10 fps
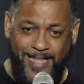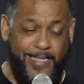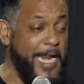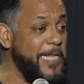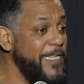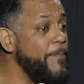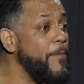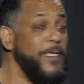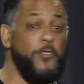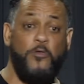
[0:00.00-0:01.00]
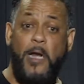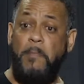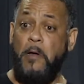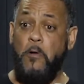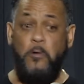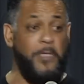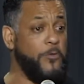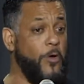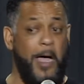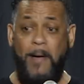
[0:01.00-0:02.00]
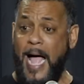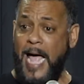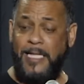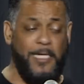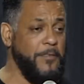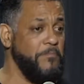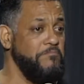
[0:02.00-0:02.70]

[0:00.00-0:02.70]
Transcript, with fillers: Entré, el tipo me hizo todas las preguntas, toda la vaina.